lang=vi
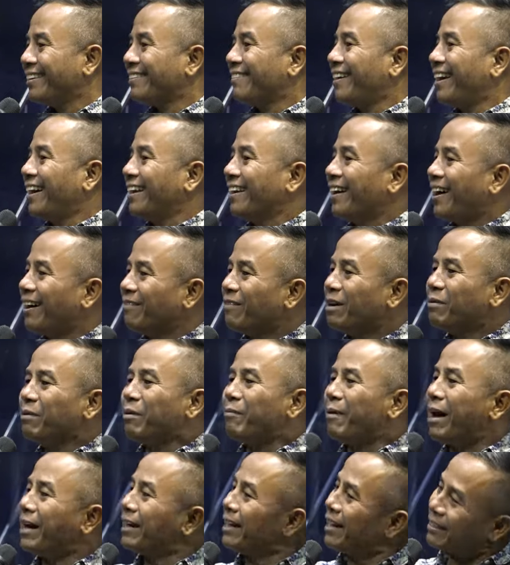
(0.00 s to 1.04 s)
Và nó
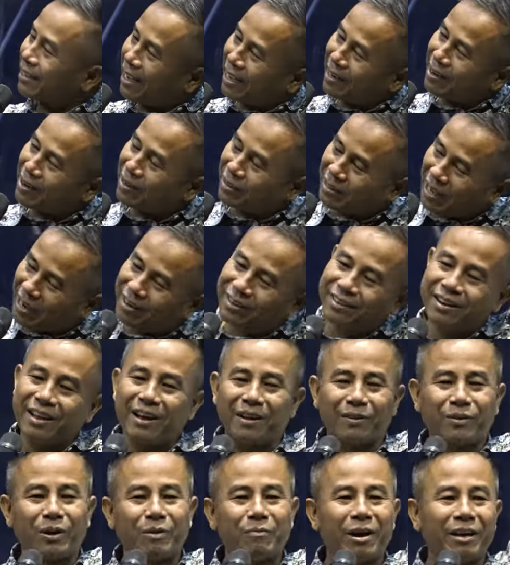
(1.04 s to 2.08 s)
nữa mà nè than đằng tử nè
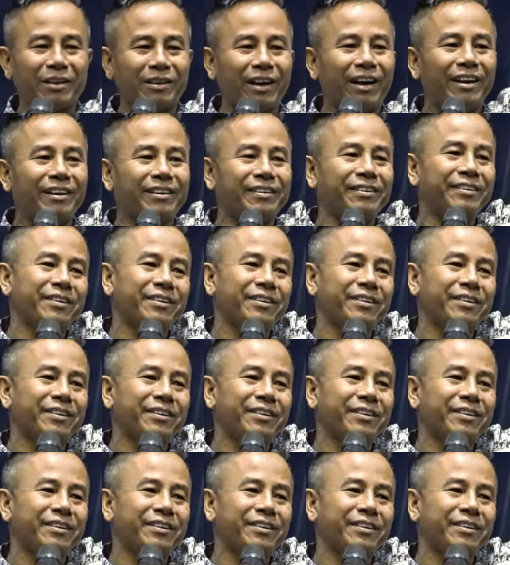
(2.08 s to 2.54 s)
tao ăn tử.